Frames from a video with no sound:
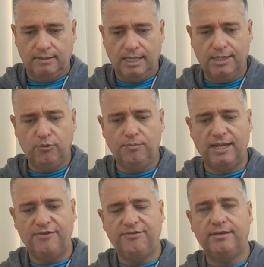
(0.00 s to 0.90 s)
Aqui um
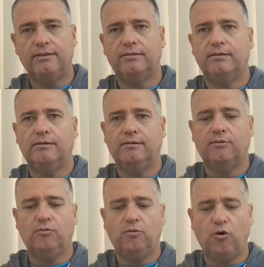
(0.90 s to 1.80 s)
breve
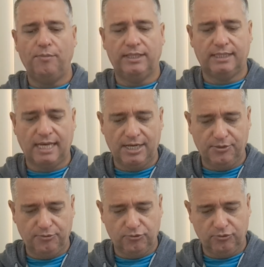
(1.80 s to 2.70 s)

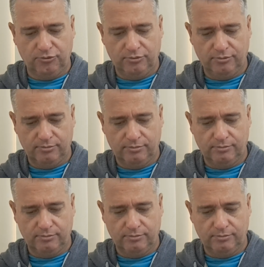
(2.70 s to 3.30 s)
comentário do